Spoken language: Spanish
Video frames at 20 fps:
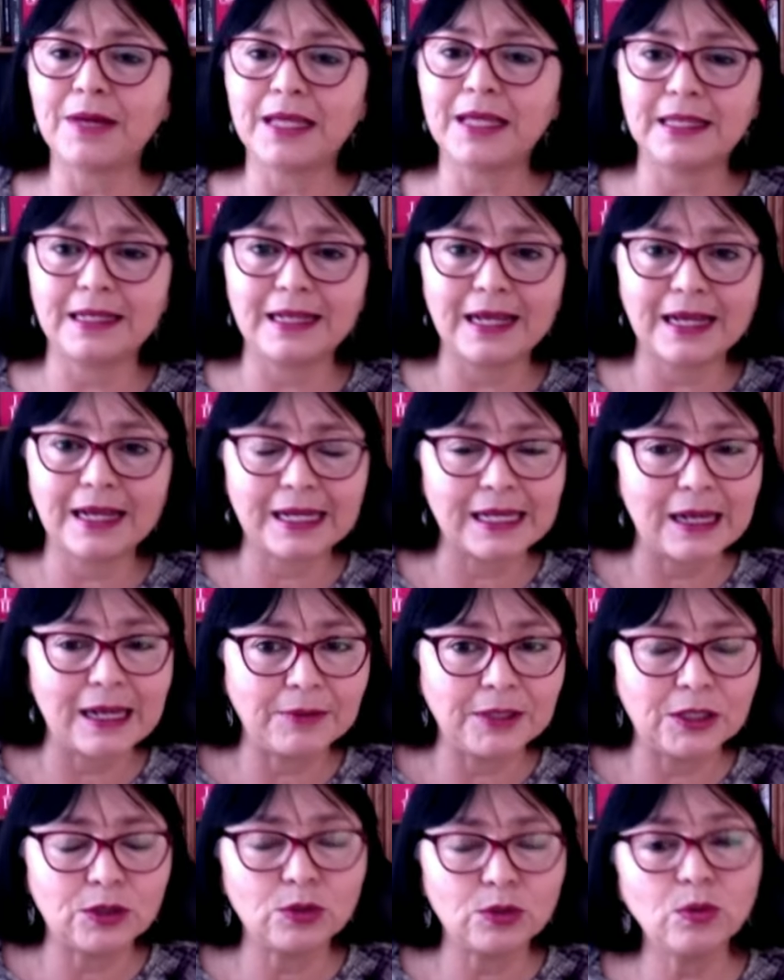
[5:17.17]
de la
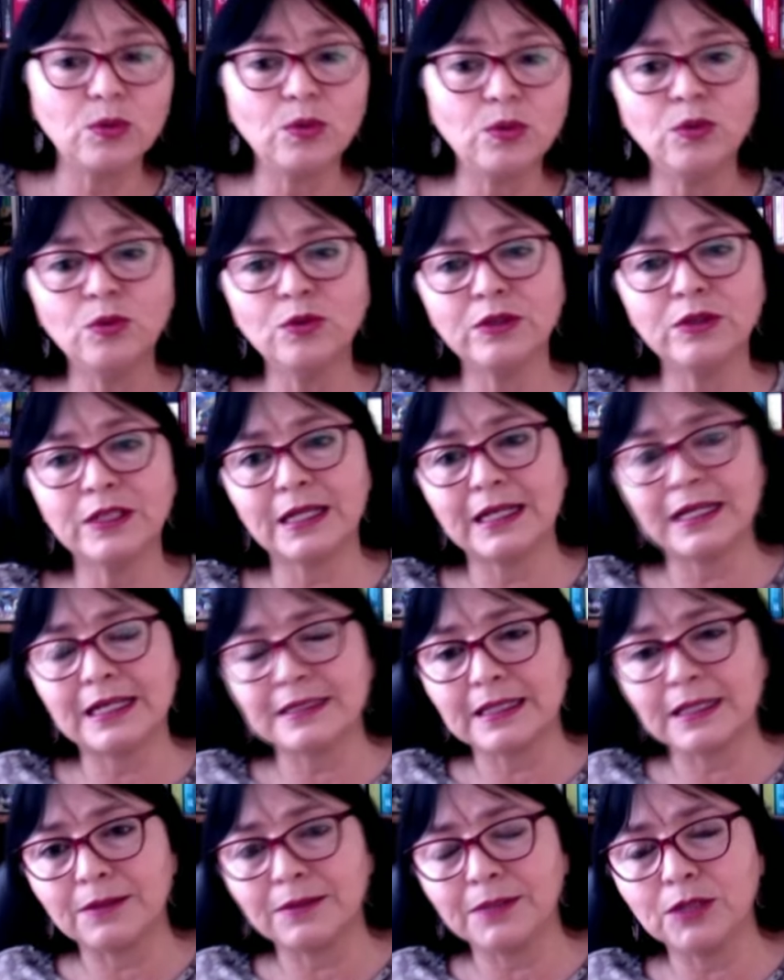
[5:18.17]
esclavitud, de la
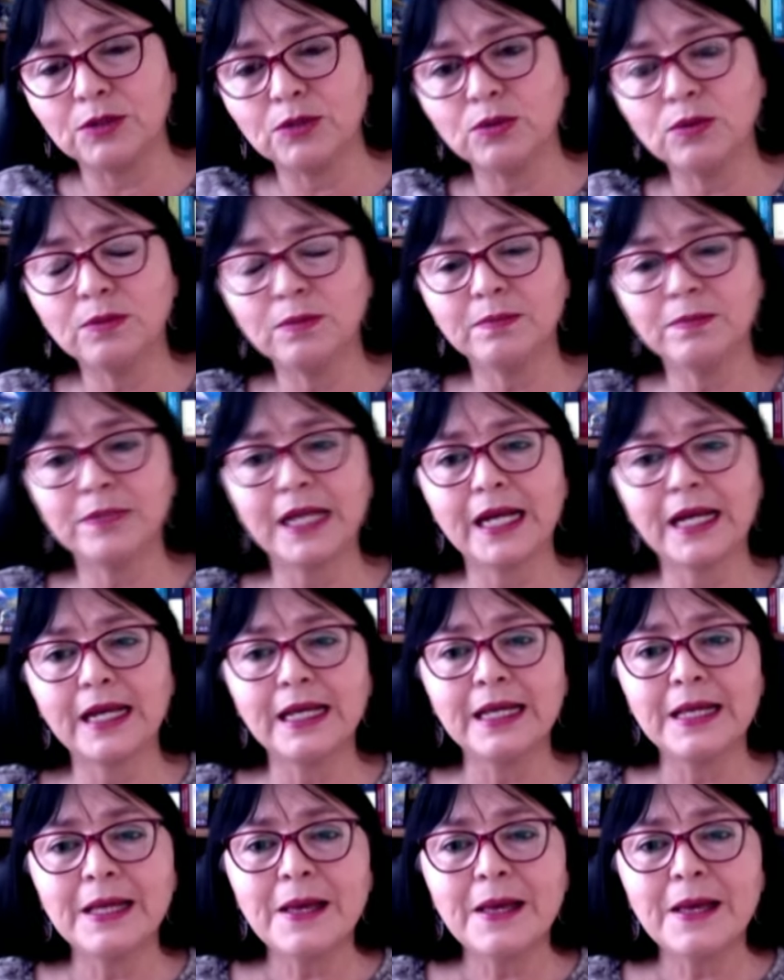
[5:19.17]
servidumbre,